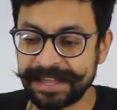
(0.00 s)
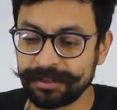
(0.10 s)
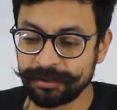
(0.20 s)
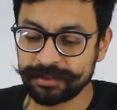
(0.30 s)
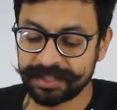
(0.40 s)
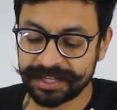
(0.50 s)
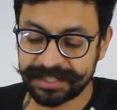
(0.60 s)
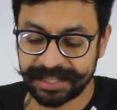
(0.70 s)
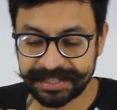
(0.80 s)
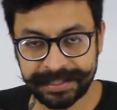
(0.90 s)

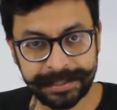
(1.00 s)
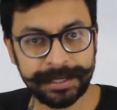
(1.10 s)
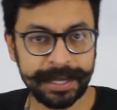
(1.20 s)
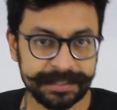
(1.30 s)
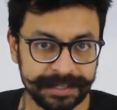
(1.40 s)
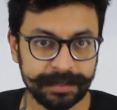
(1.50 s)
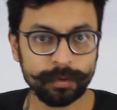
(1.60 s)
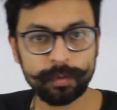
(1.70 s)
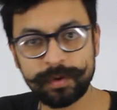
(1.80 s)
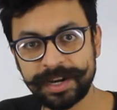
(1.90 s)
Entonces decidí
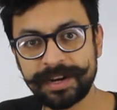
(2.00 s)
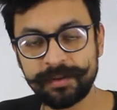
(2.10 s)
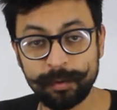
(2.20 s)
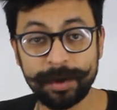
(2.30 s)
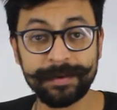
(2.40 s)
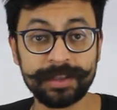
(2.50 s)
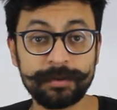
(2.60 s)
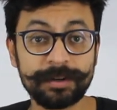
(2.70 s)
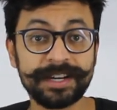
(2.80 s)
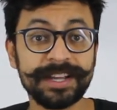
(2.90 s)
hacer una nueva
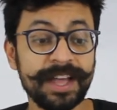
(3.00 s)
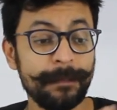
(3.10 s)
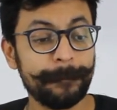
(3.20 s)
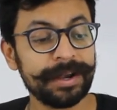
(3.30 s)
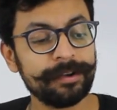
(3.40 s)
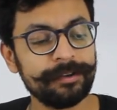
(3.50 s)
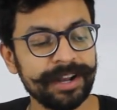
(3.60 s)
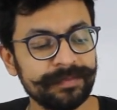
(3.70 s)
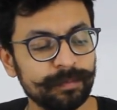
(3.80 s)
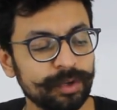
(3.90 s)
torre pero
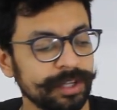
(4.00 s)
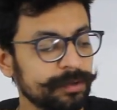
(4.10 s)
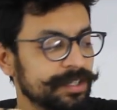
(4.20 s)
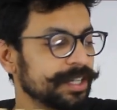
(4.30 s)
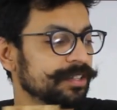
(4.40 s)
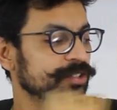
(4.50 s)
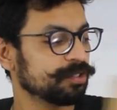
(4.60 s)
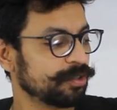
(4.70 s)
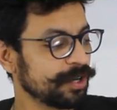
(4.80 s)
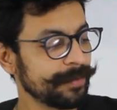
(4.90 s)
ahora voy a usar
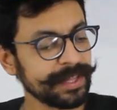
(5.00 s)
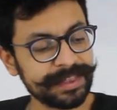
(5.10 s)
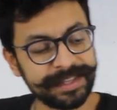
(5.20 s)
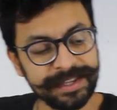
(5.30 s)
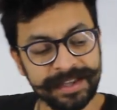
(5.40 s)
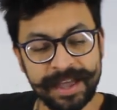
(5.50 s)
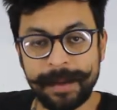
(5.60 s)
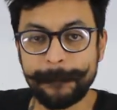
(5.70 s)
solamente